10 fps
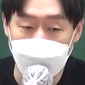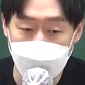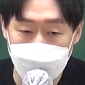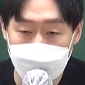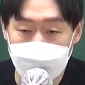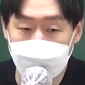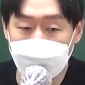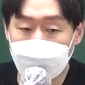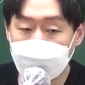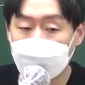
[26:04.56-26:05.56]
바에는
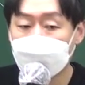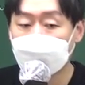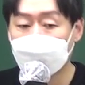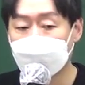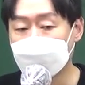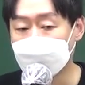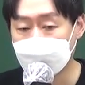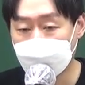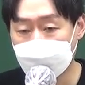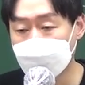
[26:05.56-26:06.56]
차라리
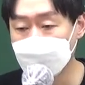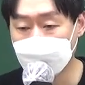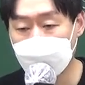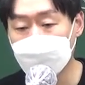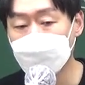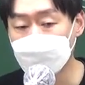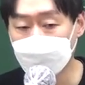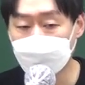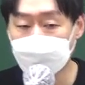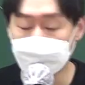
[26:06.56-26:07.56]
그냥 일주일에 한 번
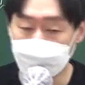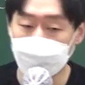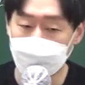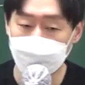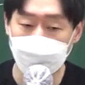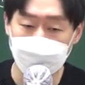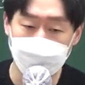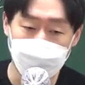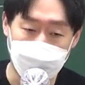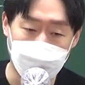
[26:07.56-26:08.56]
정도는 무조건
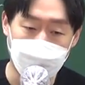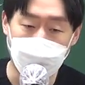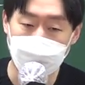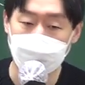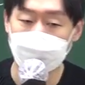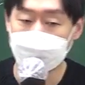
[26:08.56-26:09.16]
쉬어주셔야 돼요. 머리도